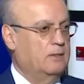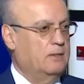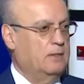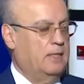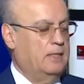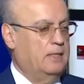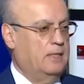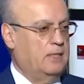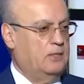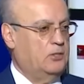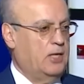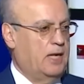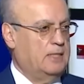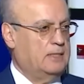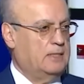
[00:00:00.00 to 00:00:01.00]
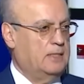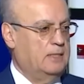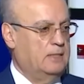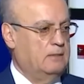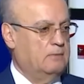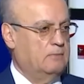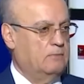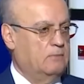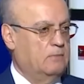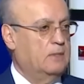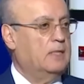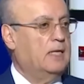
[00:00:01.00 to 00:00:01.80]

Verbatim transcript: يعني عندك جلسه بس ما